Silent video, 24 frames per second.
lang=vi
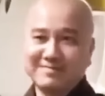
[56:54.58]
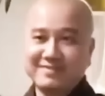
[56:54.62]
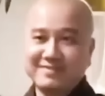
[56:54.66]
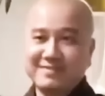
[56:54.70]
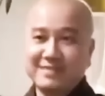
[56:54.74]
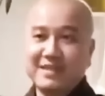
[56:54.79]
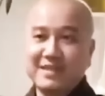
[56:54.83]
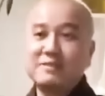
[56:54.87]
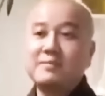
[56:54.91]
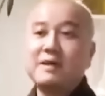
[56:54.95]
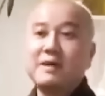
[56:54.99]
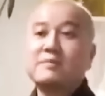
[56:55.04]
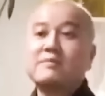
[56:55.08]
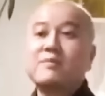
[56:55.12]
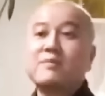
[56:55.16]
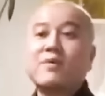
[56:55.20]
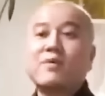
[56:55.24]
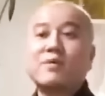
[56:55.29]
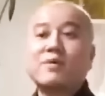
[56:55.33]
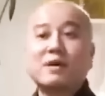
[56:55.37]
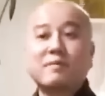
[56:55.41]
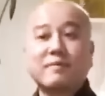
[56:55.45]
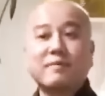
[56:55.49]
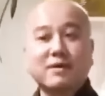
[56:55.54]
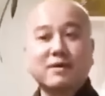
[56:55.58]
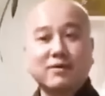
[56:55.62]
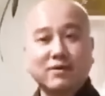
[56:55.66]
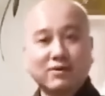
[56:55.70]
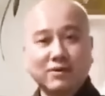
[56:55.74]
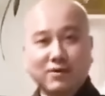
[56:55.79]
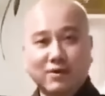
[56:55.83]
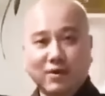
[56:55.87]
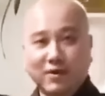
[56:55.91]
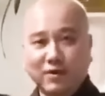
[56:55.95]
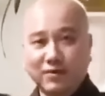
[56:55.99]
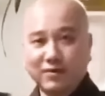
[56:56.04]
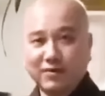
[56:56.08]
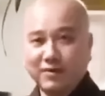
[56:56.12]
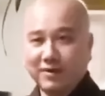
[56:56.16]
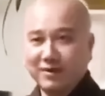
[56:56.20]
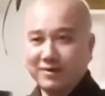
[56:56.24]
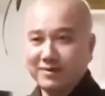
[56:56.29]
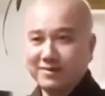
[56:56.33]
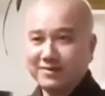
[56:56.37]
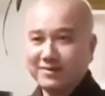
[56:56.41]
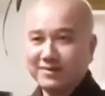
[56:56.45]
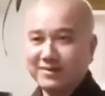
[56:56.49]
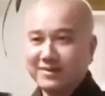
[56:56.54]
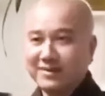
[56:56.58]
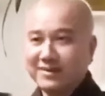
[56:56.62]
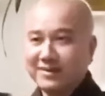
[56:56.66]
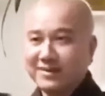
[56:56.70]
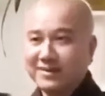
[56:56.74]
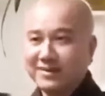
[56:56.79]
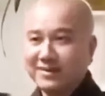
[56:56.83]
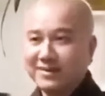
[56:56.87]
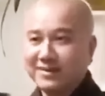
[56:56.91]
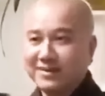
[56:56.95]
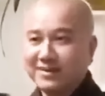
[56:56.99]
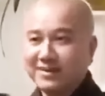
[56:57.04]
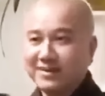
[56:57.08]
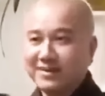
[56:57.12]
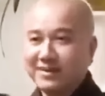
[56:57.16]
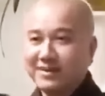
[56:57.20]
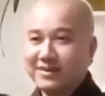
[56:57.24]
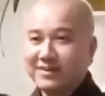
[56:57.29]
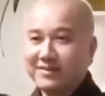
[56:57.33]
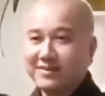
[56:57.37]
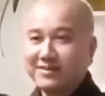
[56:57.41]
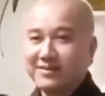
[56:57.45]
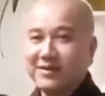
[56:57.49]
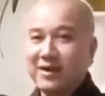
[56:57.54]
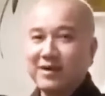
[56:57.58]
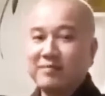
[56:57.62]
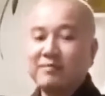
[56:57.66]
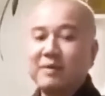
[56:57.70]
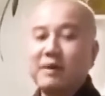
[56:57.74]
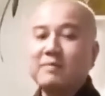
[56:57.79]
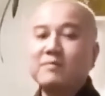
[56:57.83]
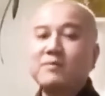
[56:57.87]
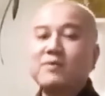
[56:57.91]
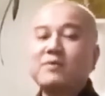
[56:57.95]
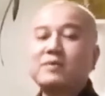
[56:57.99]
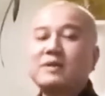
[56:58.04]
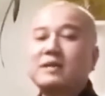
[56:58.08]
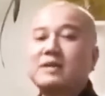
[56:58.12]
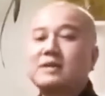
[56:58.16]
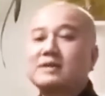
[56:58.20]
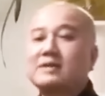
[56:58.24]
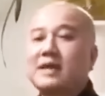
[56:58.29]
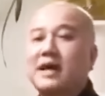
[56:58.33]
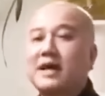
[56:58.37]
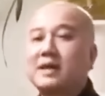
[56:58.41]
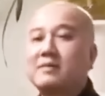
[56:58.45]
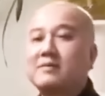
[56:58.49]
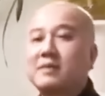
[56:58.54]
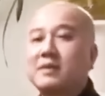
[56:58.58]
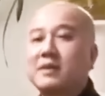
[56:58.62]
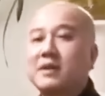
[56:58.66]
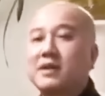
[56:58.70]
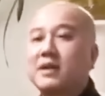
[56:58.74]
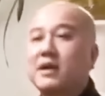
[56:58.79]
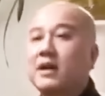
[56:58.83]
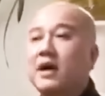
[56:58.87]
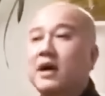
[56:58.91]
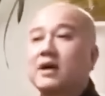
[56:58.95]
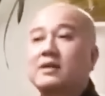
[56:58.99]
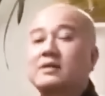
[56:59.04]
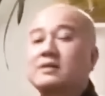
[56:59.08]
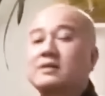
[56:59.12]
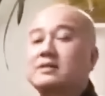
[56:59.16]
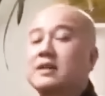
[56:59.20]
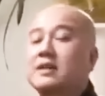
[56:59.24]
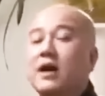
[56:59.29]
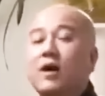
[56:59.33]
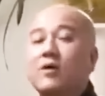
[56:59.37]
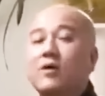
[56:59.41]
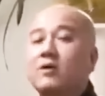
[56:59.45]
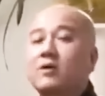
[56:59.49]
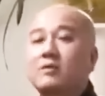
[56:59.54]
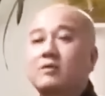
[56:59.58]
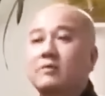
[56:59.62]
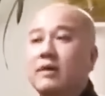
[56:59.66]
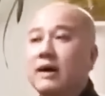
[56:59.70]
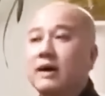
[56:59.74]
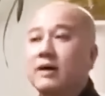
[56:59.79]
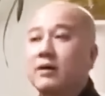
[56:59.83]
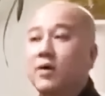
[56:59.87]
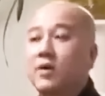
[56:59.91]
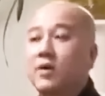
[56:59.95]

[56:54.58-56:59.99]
Nếu bác buồn là bác có khổ rồi. Còn bác muốn đi chơi mà ta nó hết chỗ rồi bác,